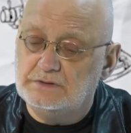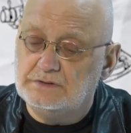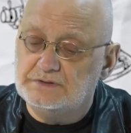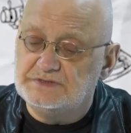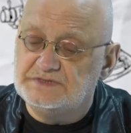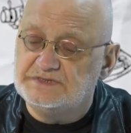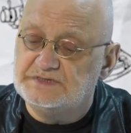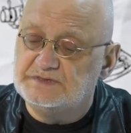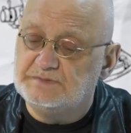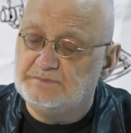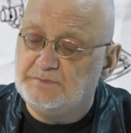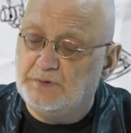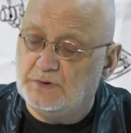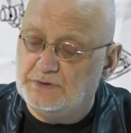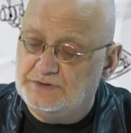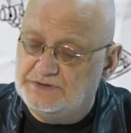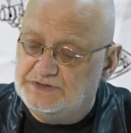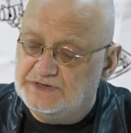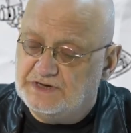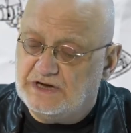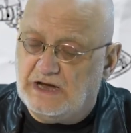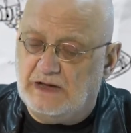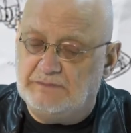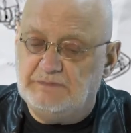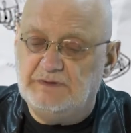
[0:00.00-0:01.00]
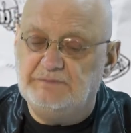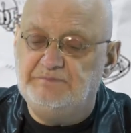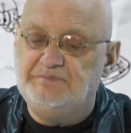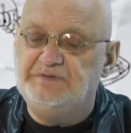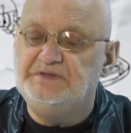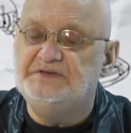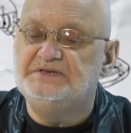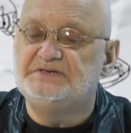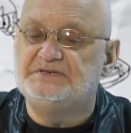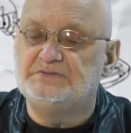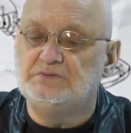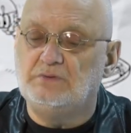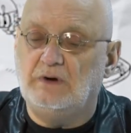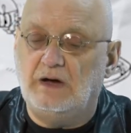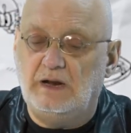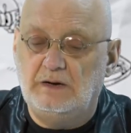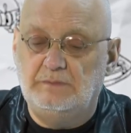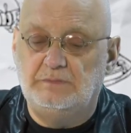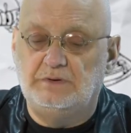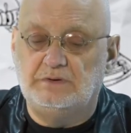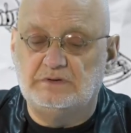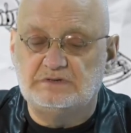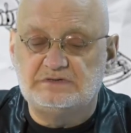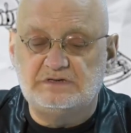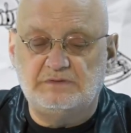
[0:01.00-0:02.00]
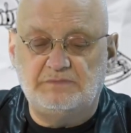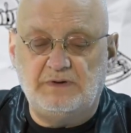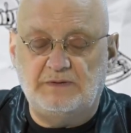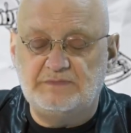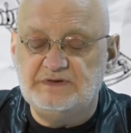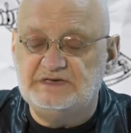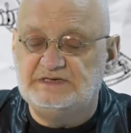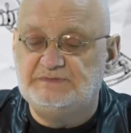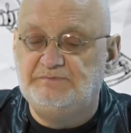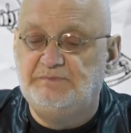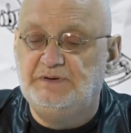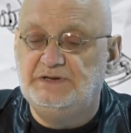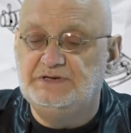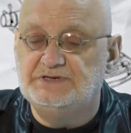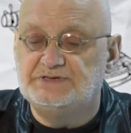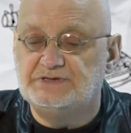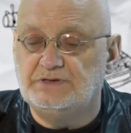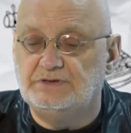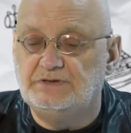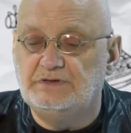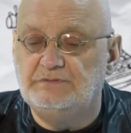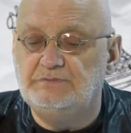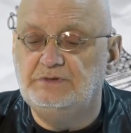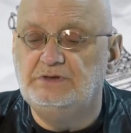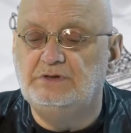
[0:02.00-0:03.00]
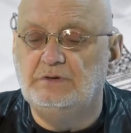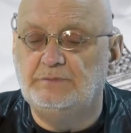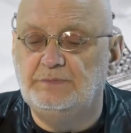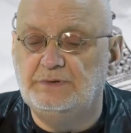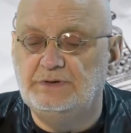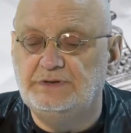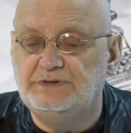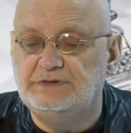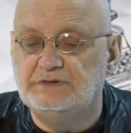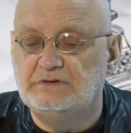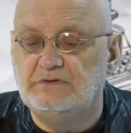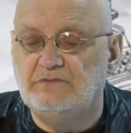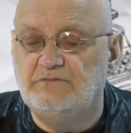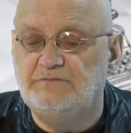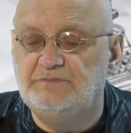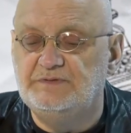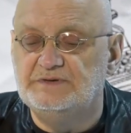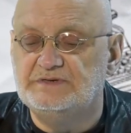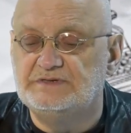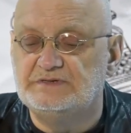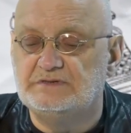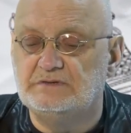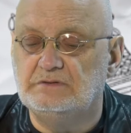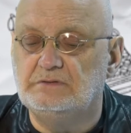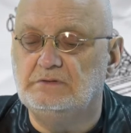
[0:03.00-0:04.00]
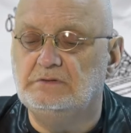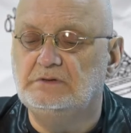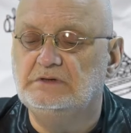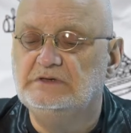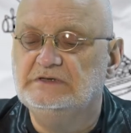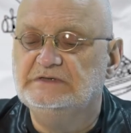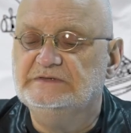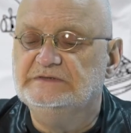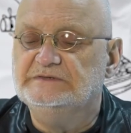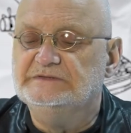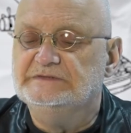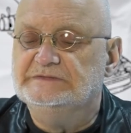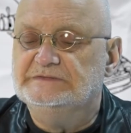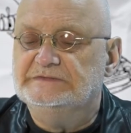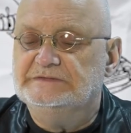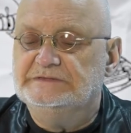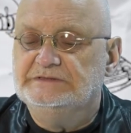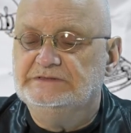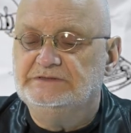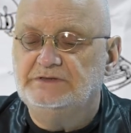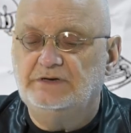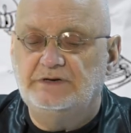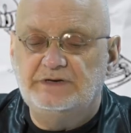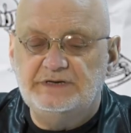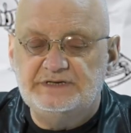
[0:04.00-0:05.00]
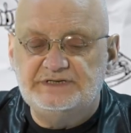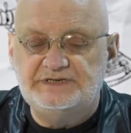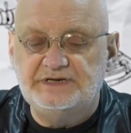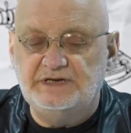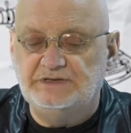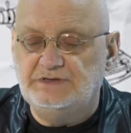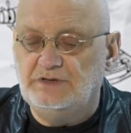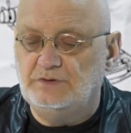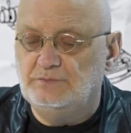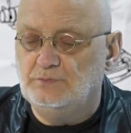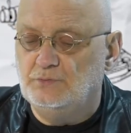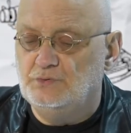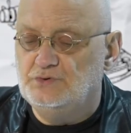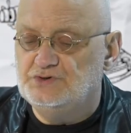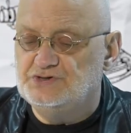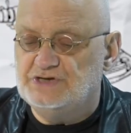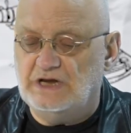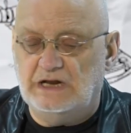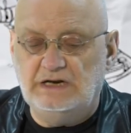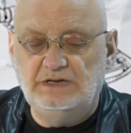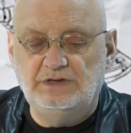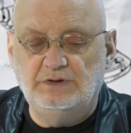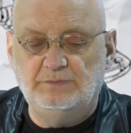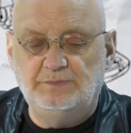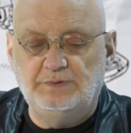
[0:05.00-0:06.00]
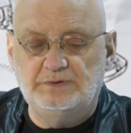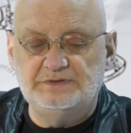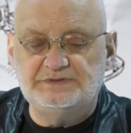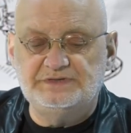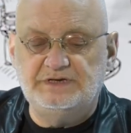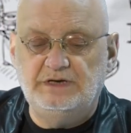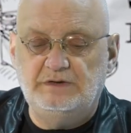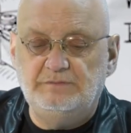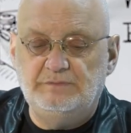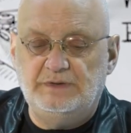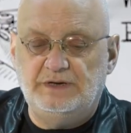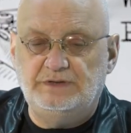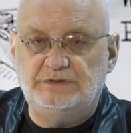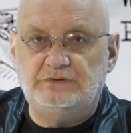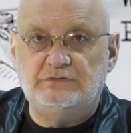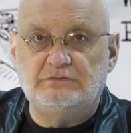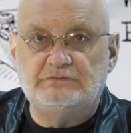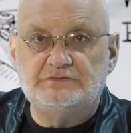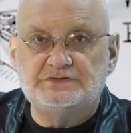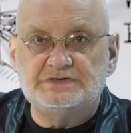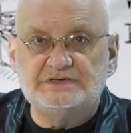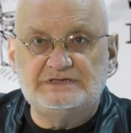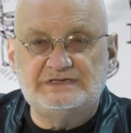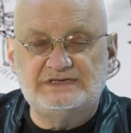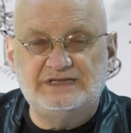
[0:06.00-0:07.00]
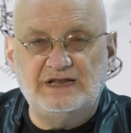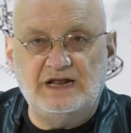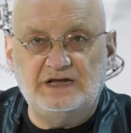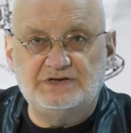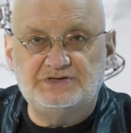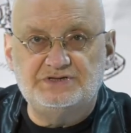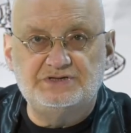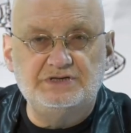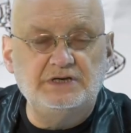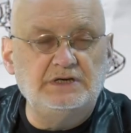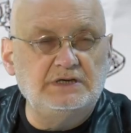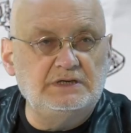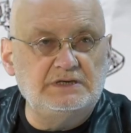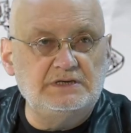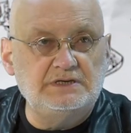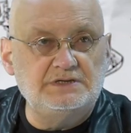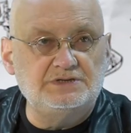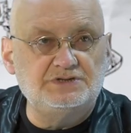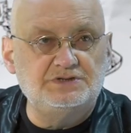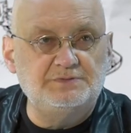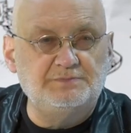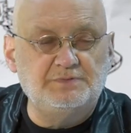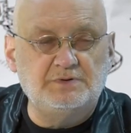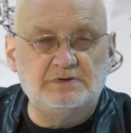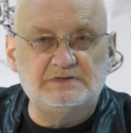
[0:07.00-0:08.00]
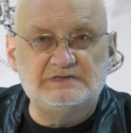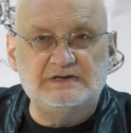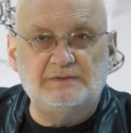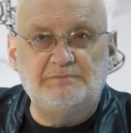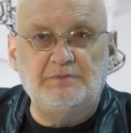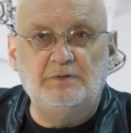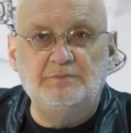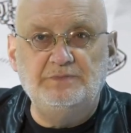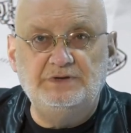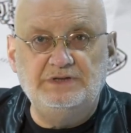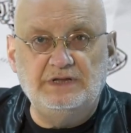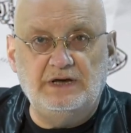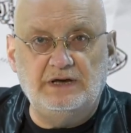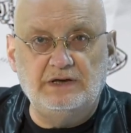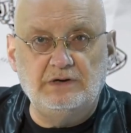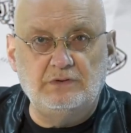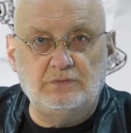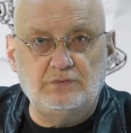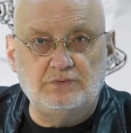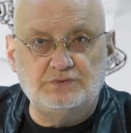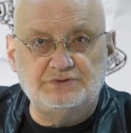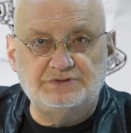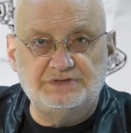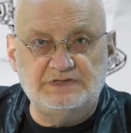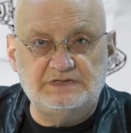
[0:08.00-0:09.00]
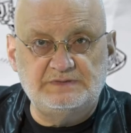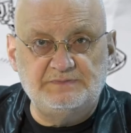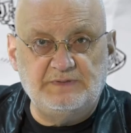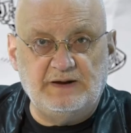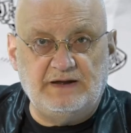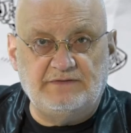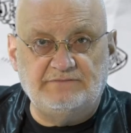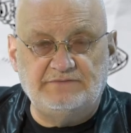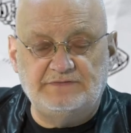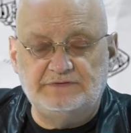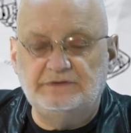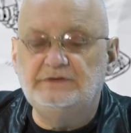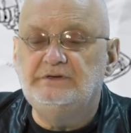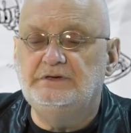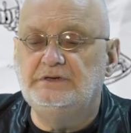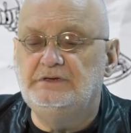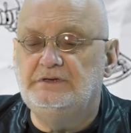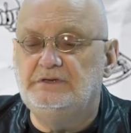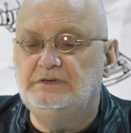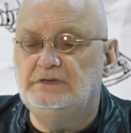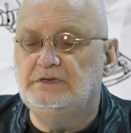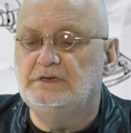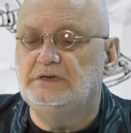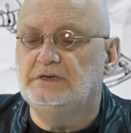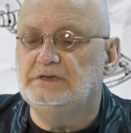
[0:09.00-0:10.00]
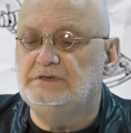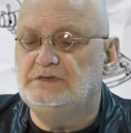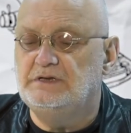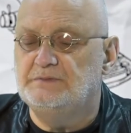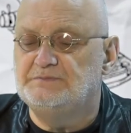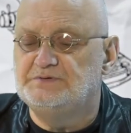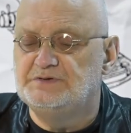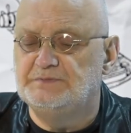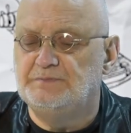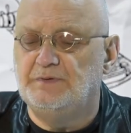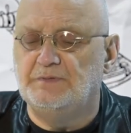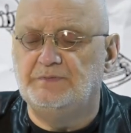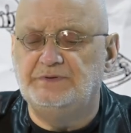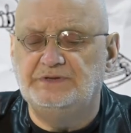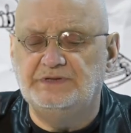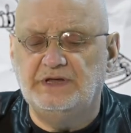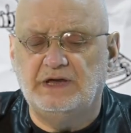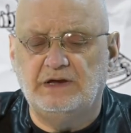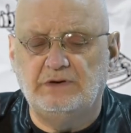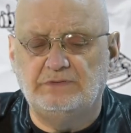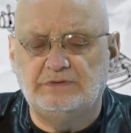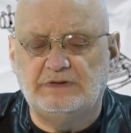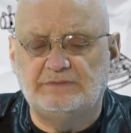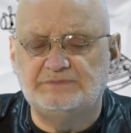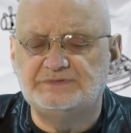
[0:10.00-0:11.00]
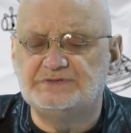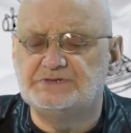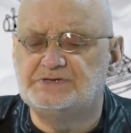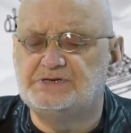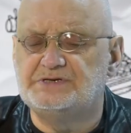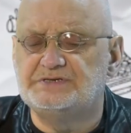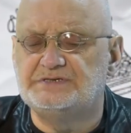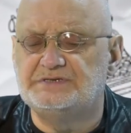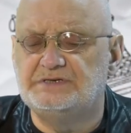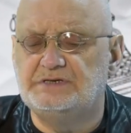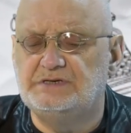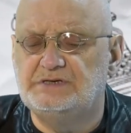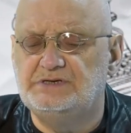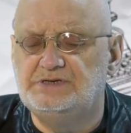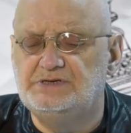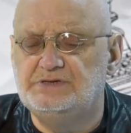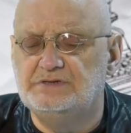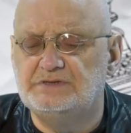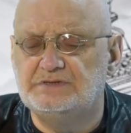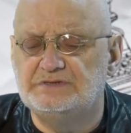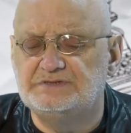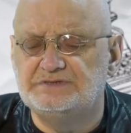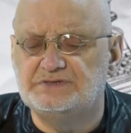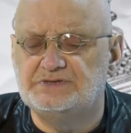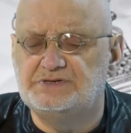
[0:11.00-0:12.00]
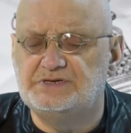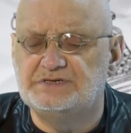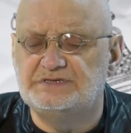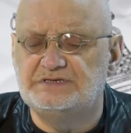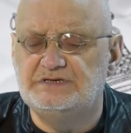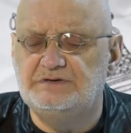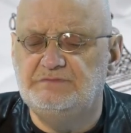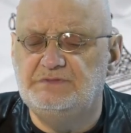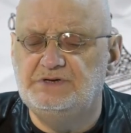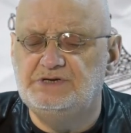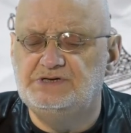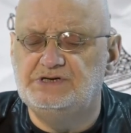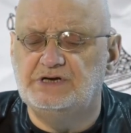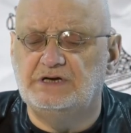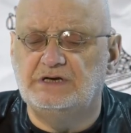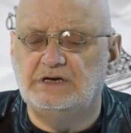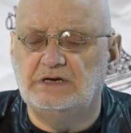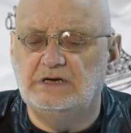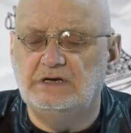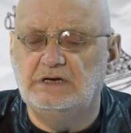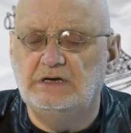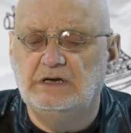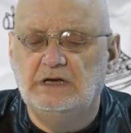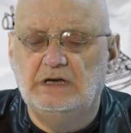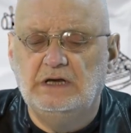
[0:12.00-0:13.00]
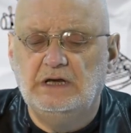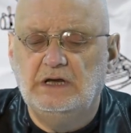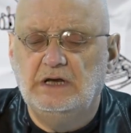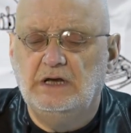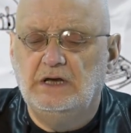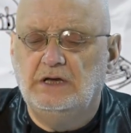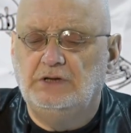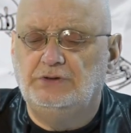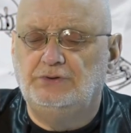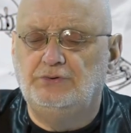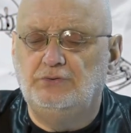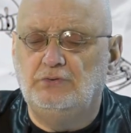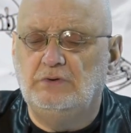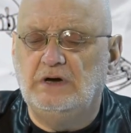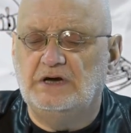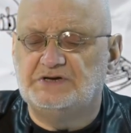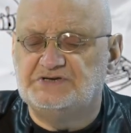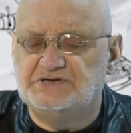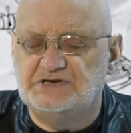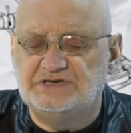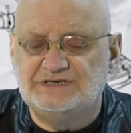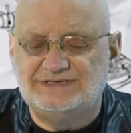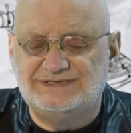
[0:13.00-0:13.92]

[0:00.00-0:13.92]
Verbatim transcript: z politykami PiSu albo osobami zbliżonymi do polityków PiSu. To jest jeden mój żal do polskich mediów, że strasznie szybko zapominają różne sprawy i nie, nie przypominają nam, co się, z nich, co się z nimi dzieje. Druga rzecz